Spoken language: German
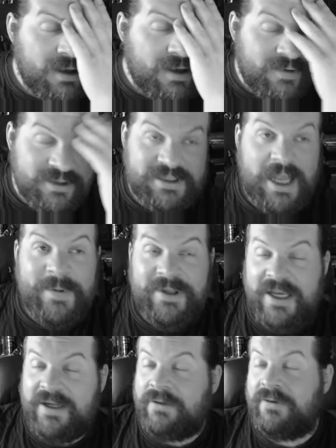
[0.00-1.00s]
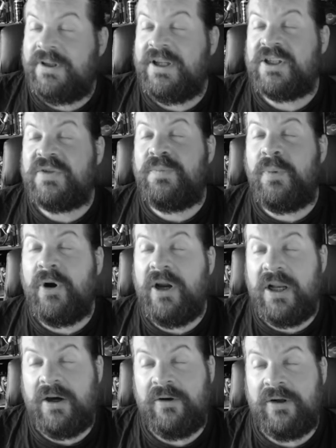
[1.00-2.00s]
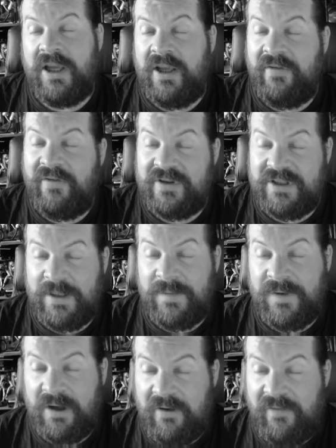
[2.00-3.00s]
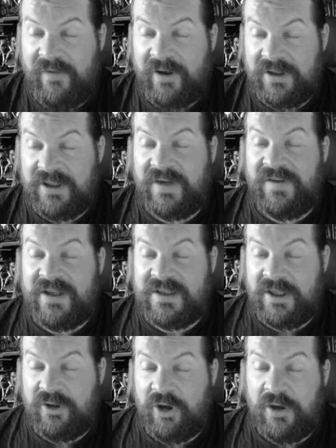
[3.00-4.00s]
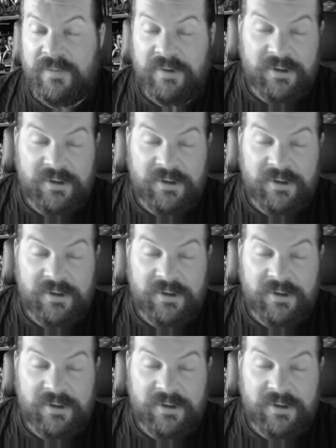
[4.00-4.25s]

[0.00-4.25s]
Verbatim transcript: Was damit endet, und hier Spoiler, okay, falls sich jemand wieder aufregt. Ich erwähne es hier noch einmal,